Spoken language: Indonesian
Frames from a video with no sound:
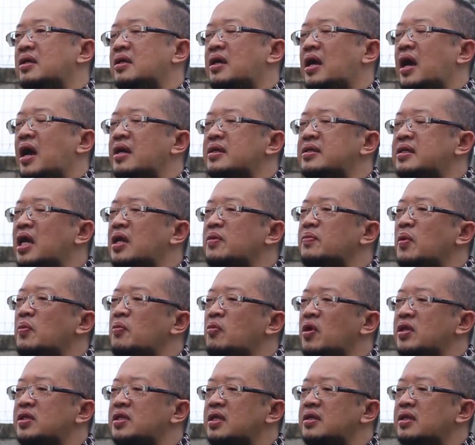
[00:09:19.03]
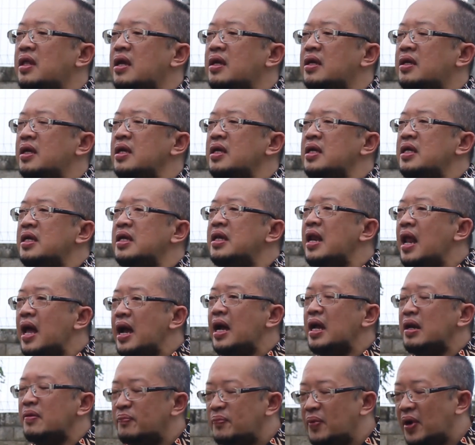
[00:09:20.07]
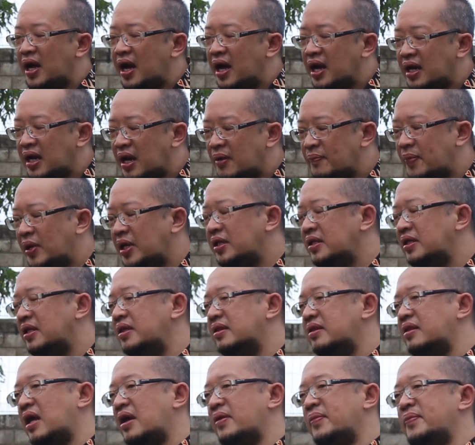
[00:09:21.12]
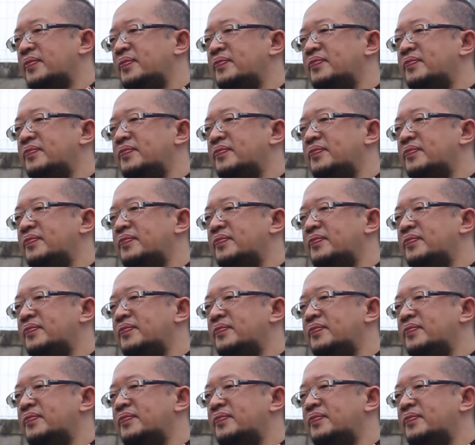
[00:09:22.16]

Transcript: Keadaan membuat kita kehilangan pengharapan kita.